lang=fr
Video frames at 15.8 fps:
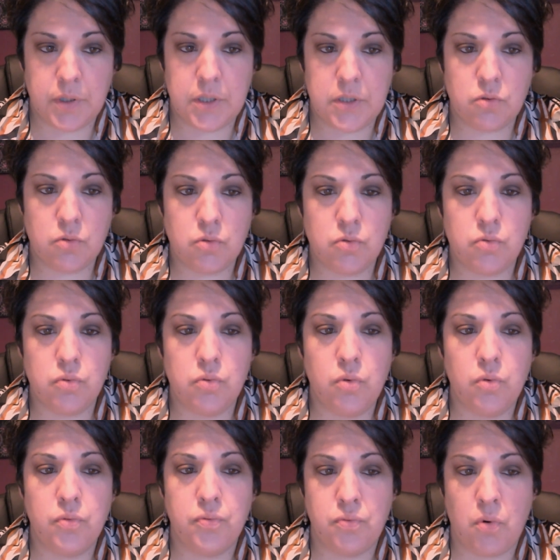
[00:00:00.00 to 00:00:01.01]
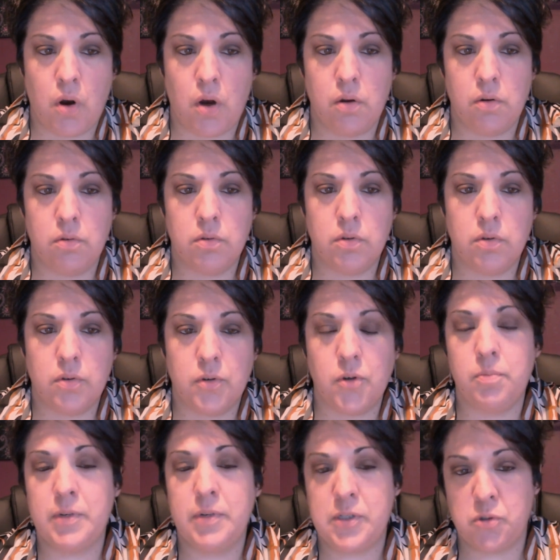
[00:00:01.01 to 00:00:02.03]
Est-ce que tu le vois
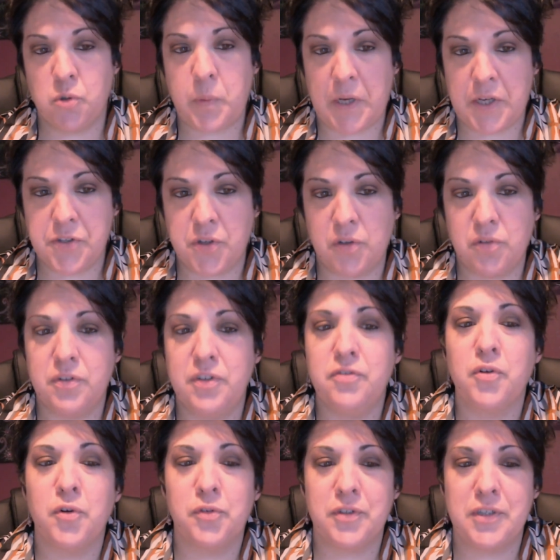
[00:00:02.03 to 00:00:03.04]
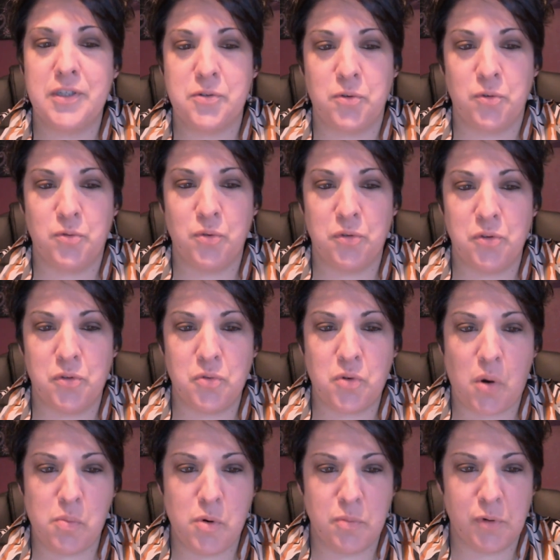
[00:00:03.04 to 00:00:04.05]
comme les autres personnes vivantes qui sont autour de toi
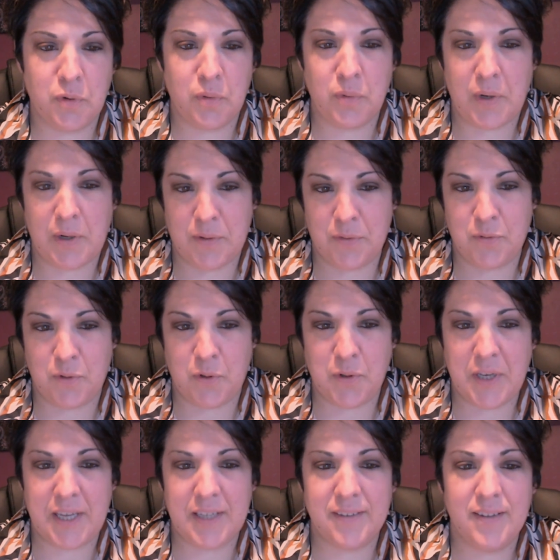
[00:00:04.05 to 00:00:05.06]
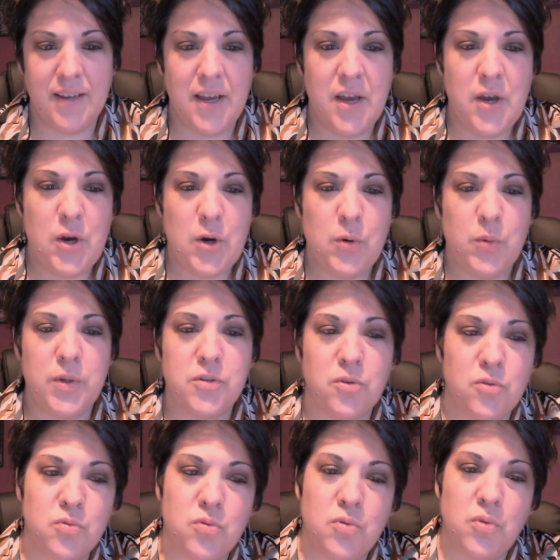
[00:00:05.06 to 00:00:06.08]
au moment de l'enquête, ou est-ce que
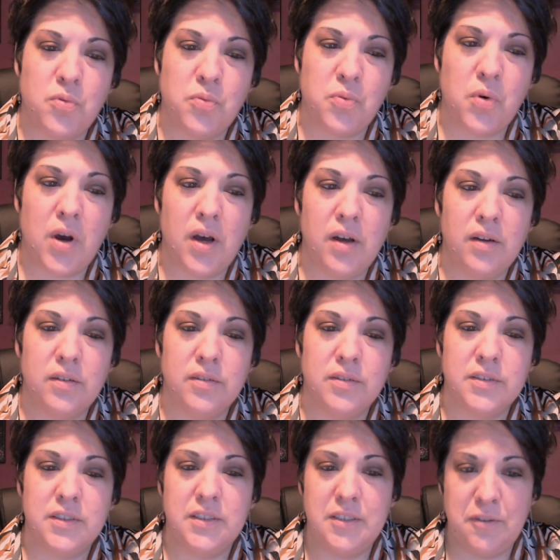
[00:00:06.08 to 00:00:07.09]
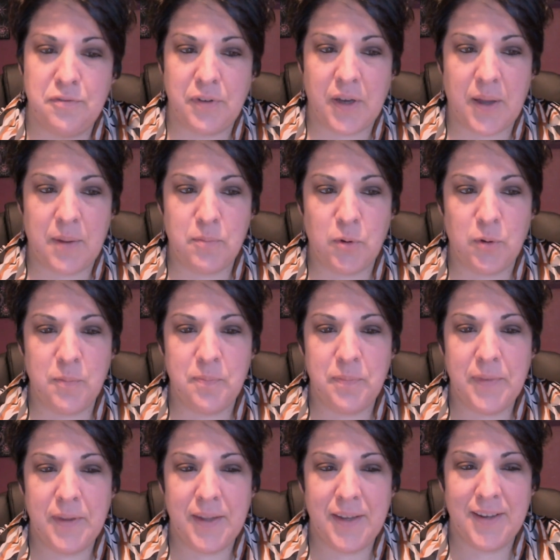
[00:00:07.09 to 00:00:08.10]
tu le vois euh, différemment,
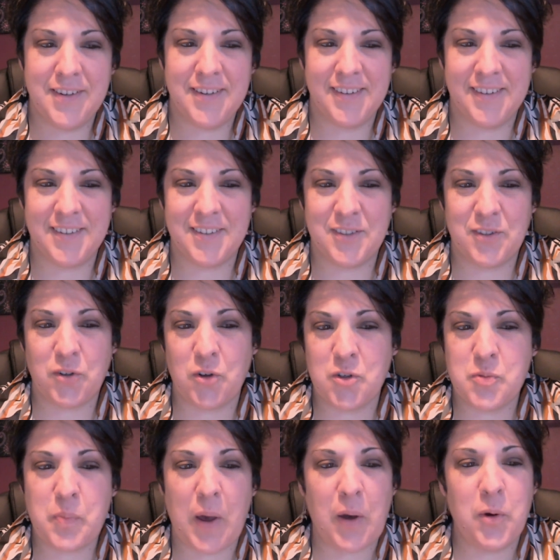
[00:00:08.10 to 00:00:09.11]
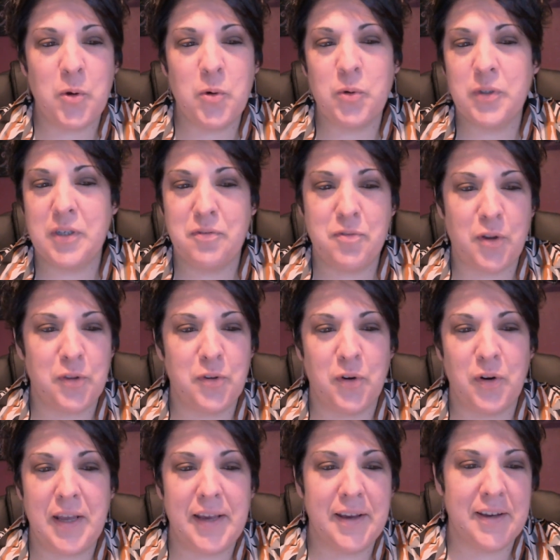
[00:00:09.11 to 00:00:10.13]
euh, transparent, qui flotte dans
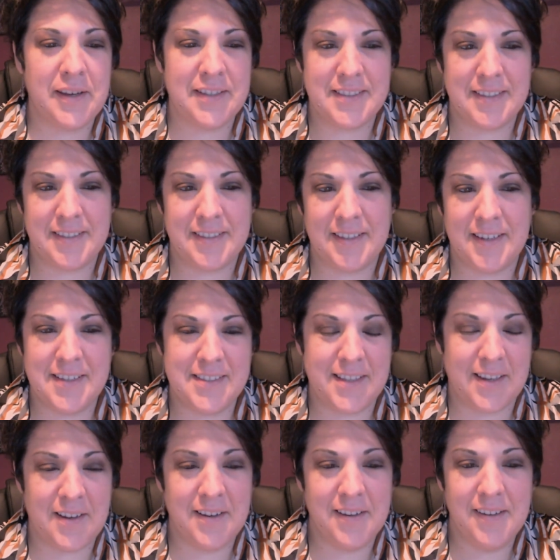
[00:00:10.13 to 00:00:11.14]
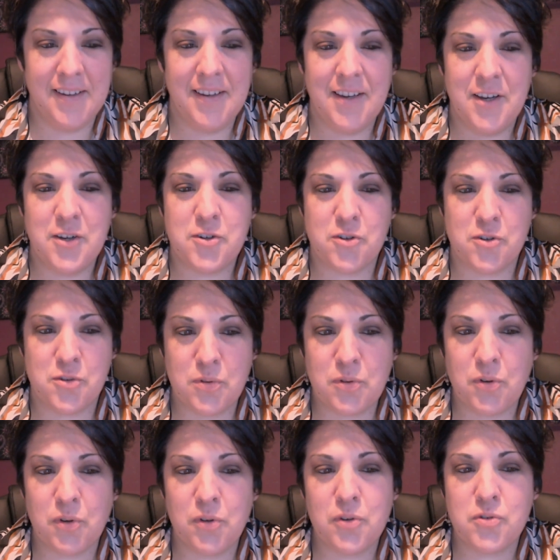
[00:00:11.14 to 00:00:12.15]
l'air, etc., etc. Je suis
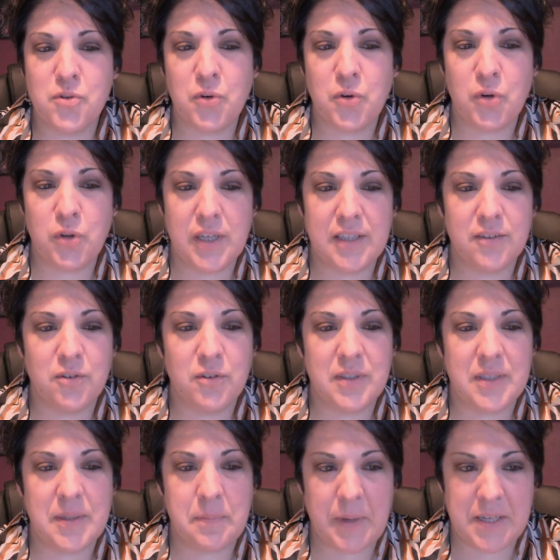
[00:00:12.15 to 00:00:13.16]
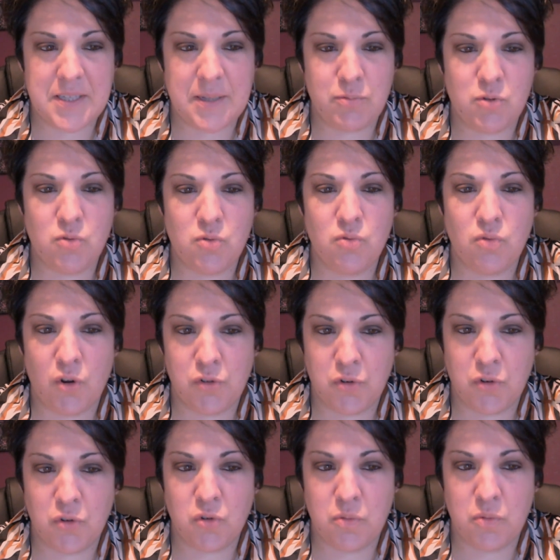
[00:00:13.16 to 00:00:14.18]
curieuse de connaître tes perceptions en
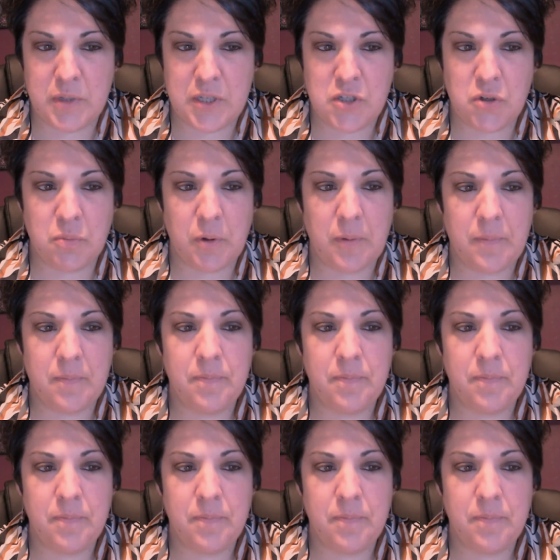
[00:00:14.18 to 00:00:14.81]
tant que médium.